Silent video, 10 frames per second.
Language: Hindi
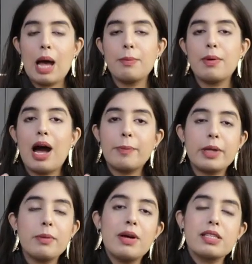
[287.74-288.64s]
अब
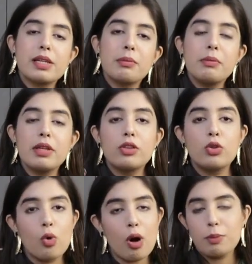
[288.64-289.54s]
आपके पास इनमें
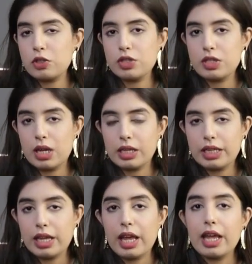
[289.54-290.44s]
दो ऑप्शंस
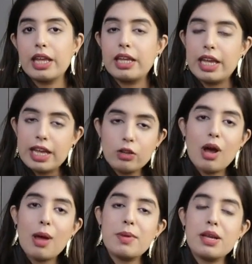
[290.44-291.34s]
आती हैं एक तो
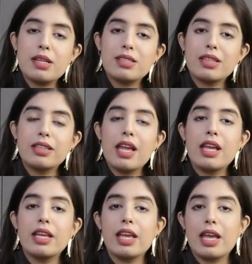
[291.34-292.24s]
आप ये कर सकते हैं कि